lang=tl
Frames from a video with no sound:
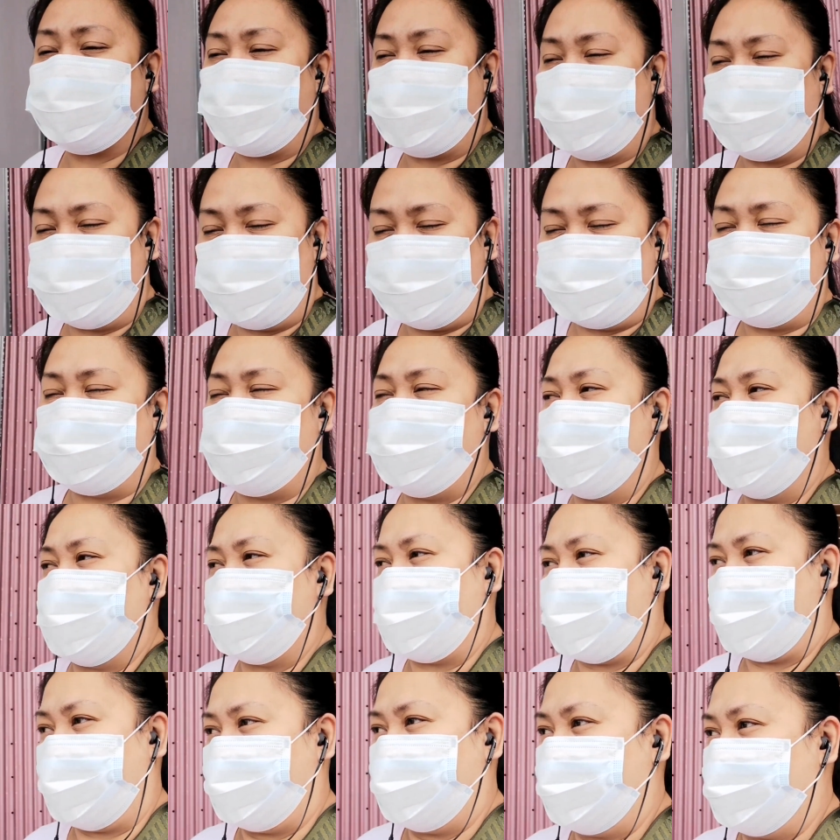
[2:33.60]
then uuwi na
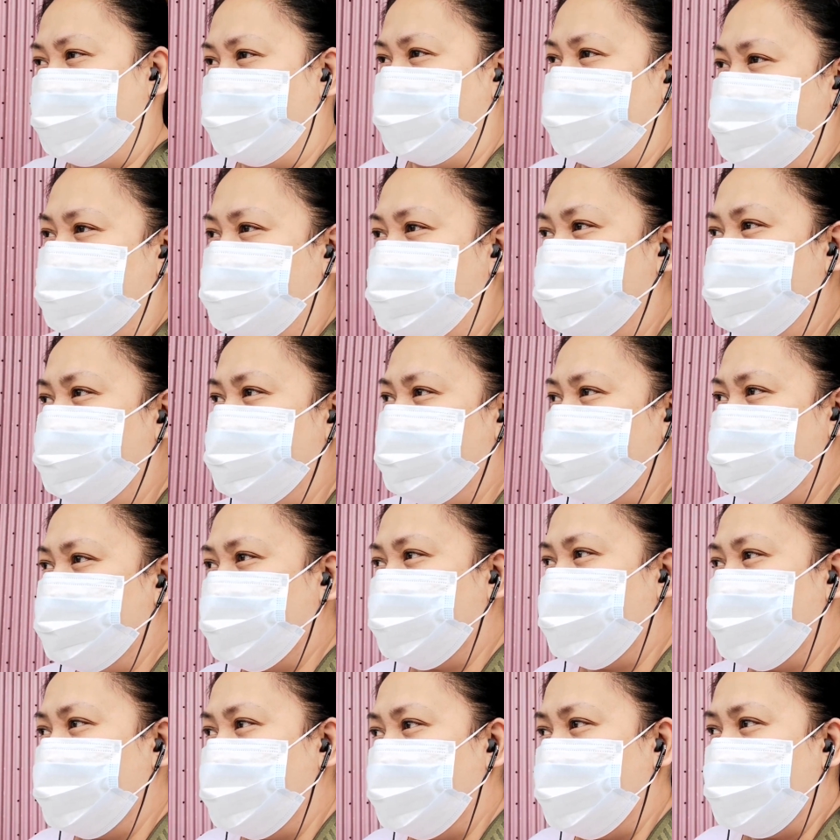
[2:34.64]
tayo.
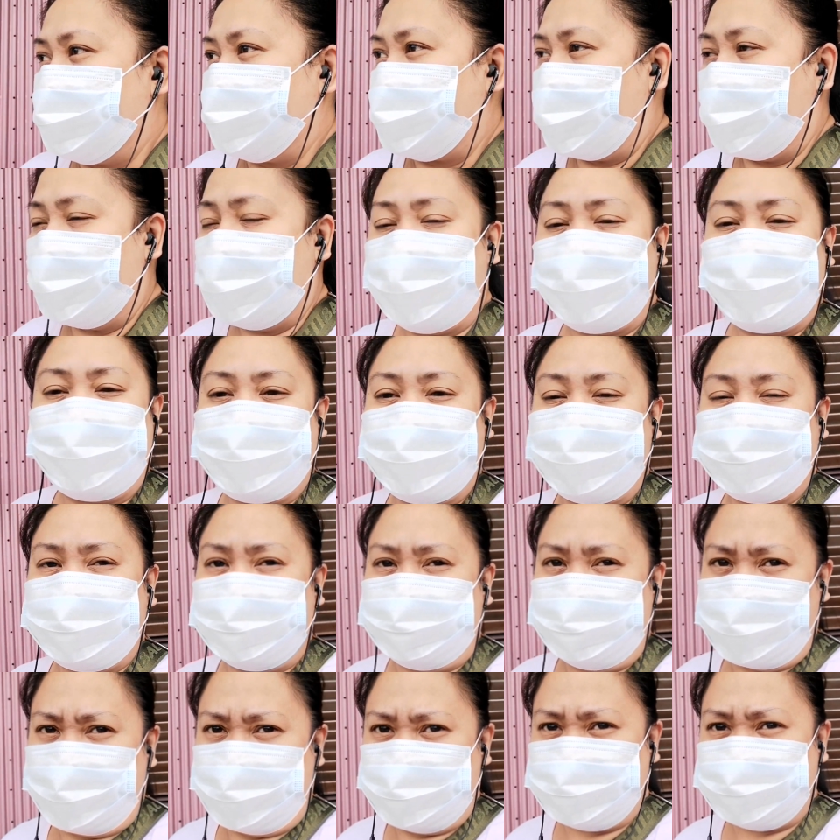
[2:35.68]
Kailangan
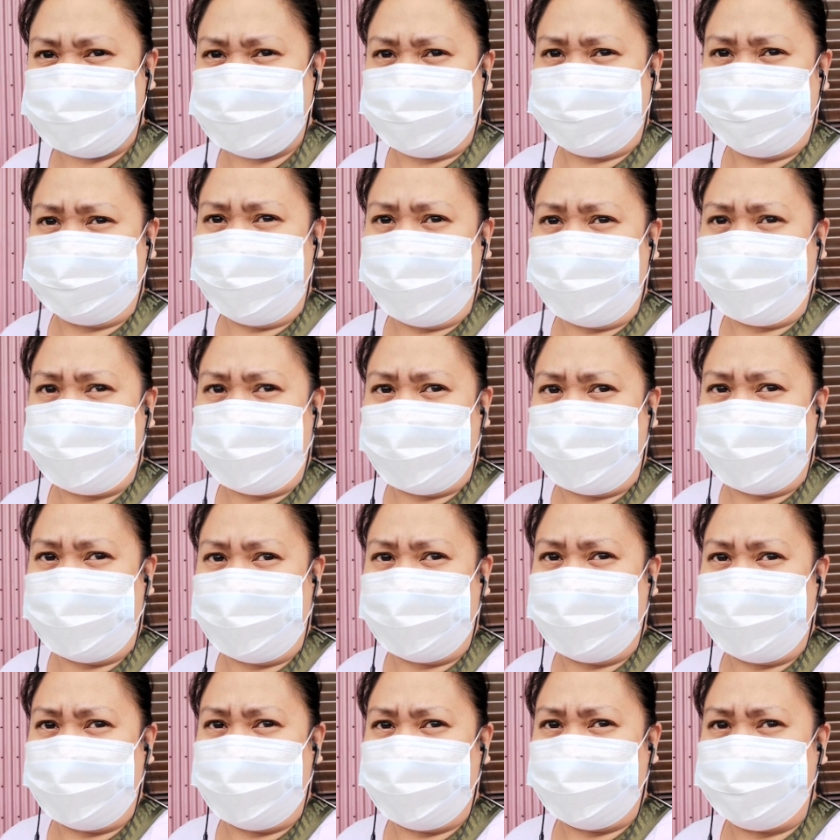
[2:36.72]
natin mag, mag,
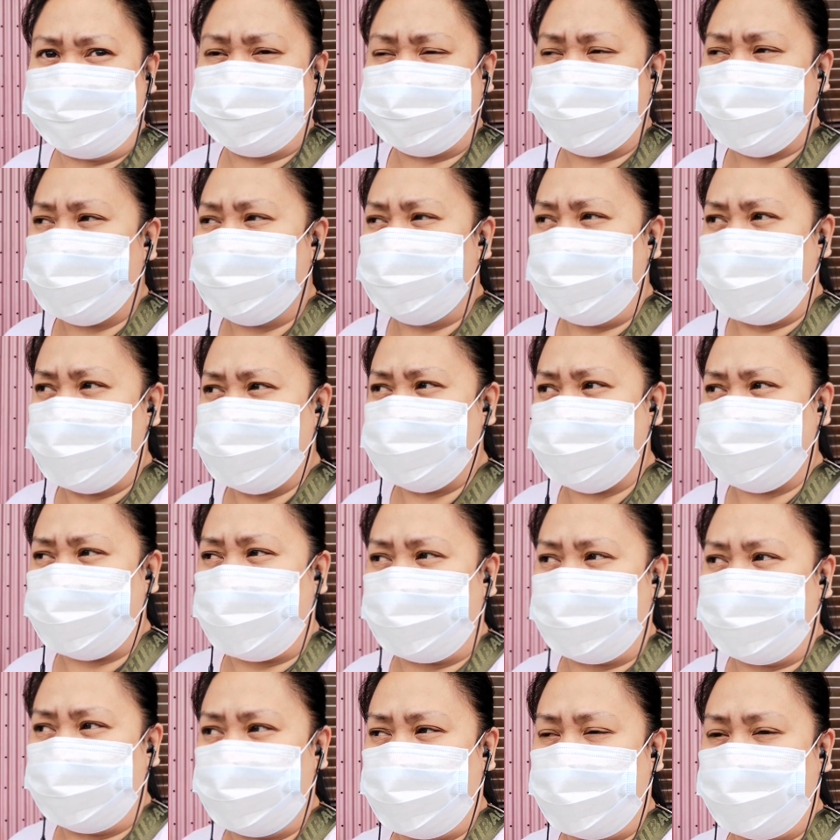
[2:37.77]
uh, um, mag
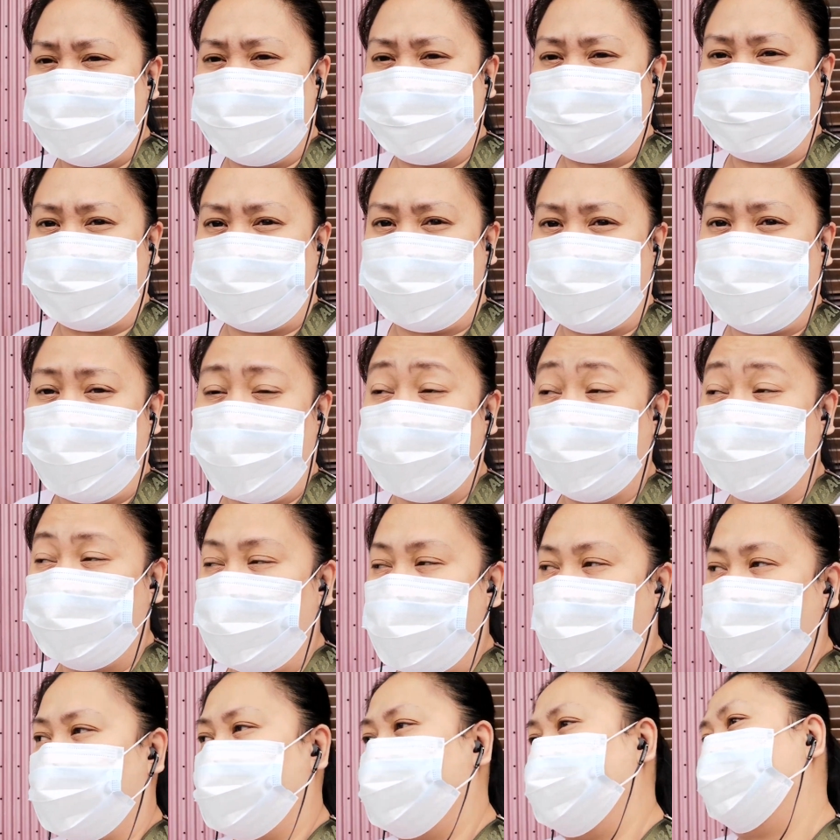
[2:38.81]
uli ng for one
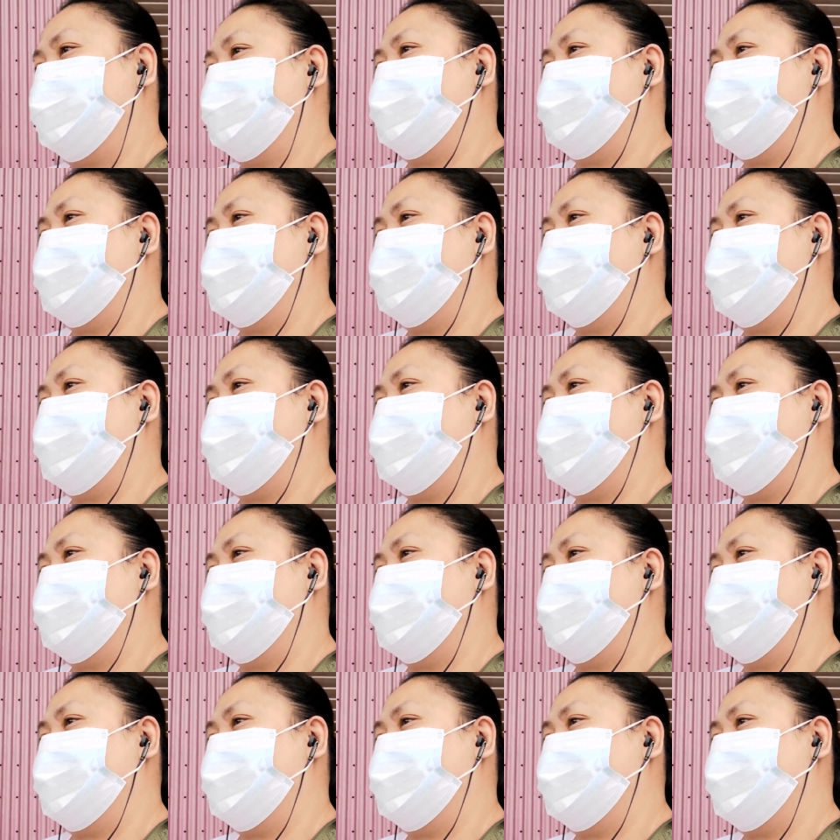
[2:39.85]
week